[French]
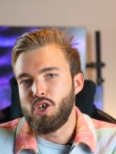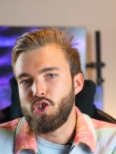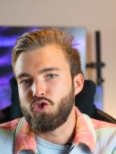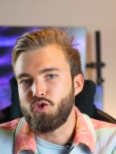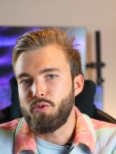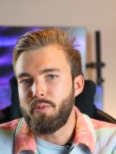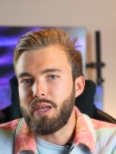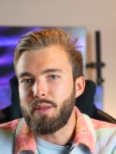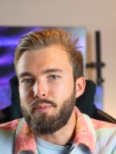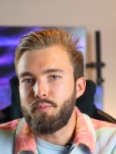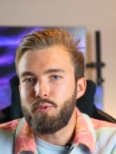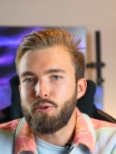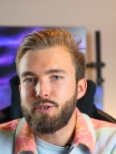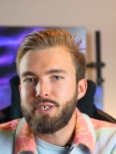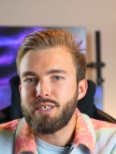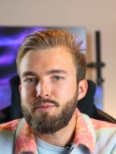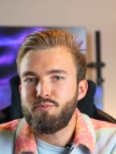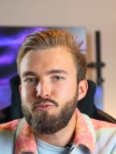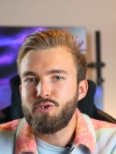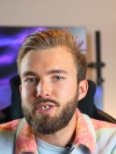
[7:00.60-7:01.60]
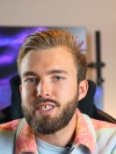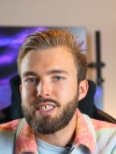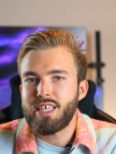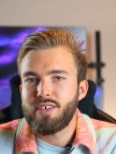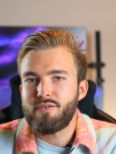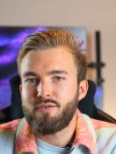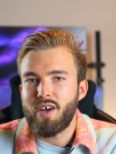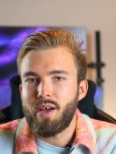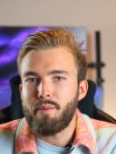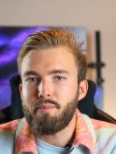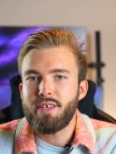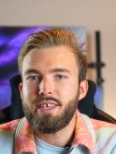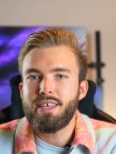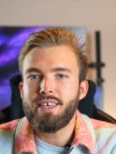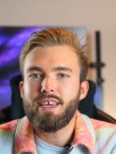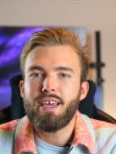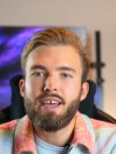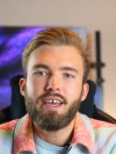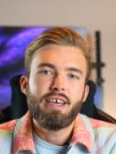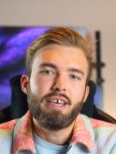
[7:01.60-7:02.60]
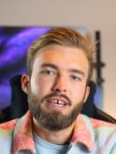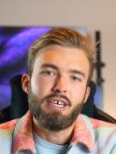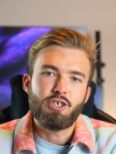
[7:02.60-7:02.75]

Je vous mets une petite musique des familles